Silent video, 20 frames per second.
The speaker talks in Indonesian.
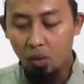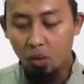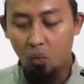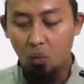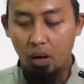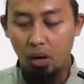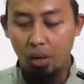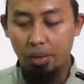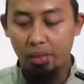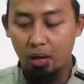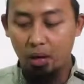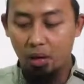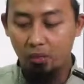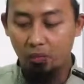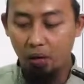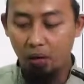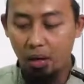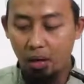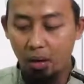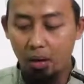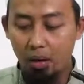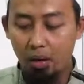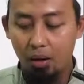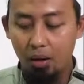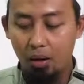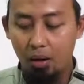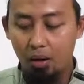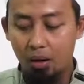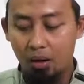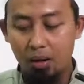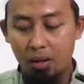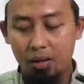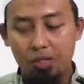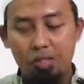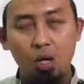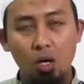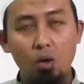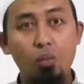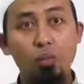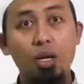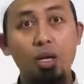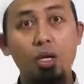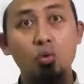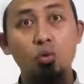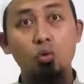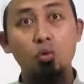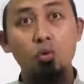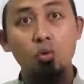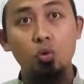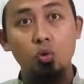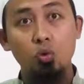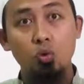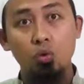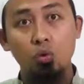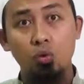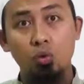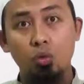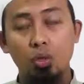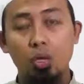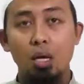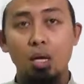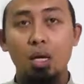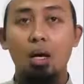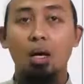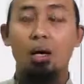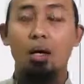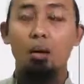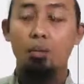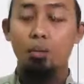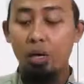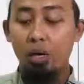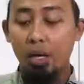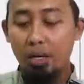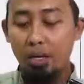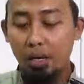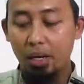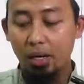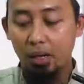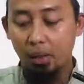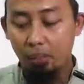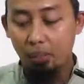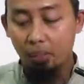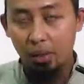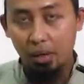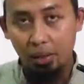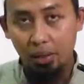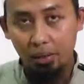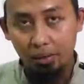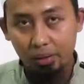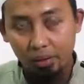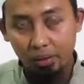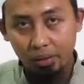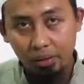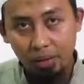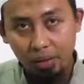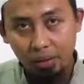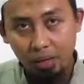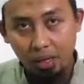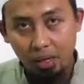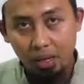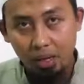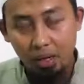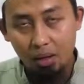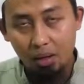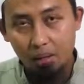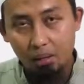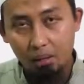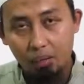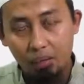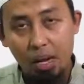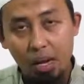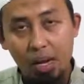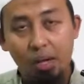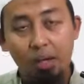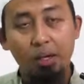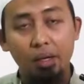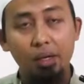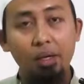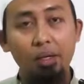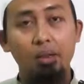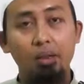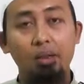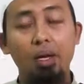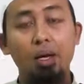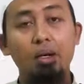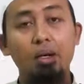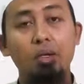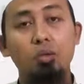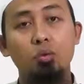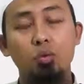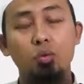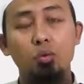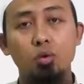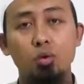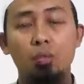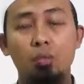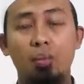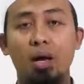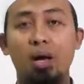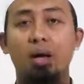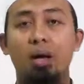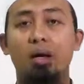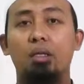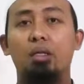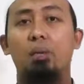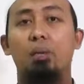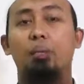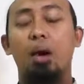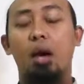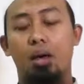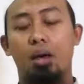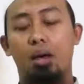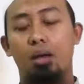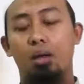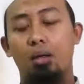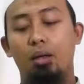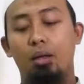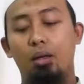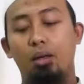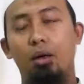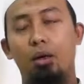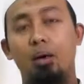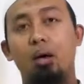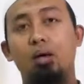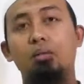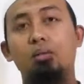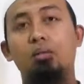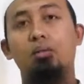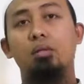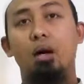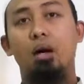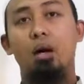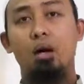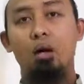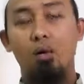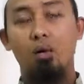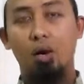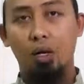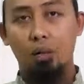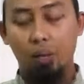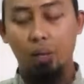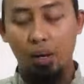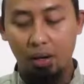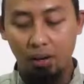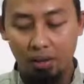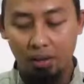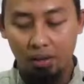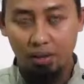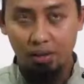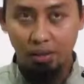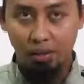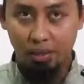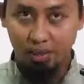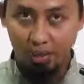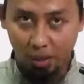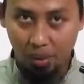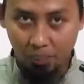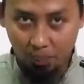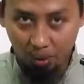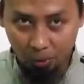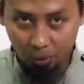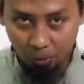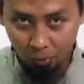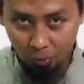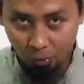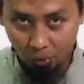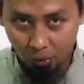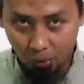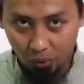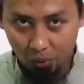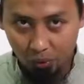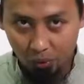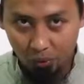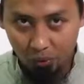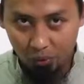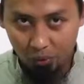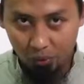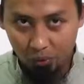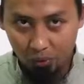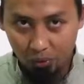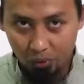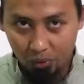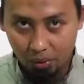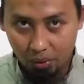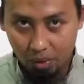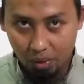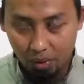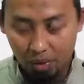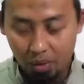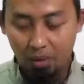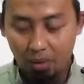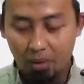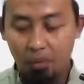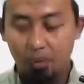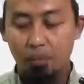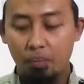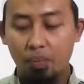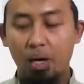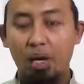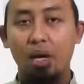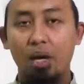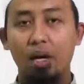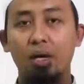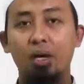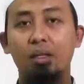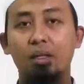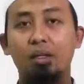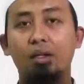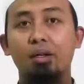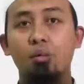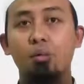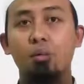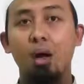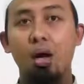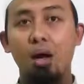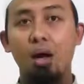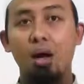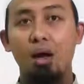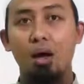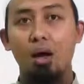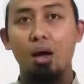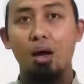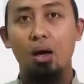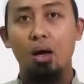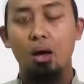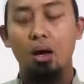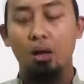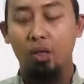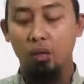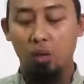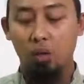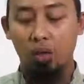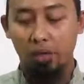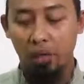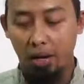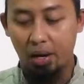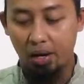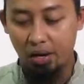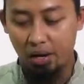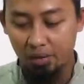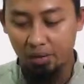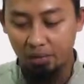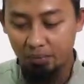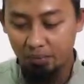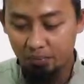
Wa idza rafa'a sujud. Kemudian yang keempat, ketika bangkit dari sujud mengangkat kepala. Allahu akbar. Jadi sambil duduk ya, mengangkat kedua kedua tangannya.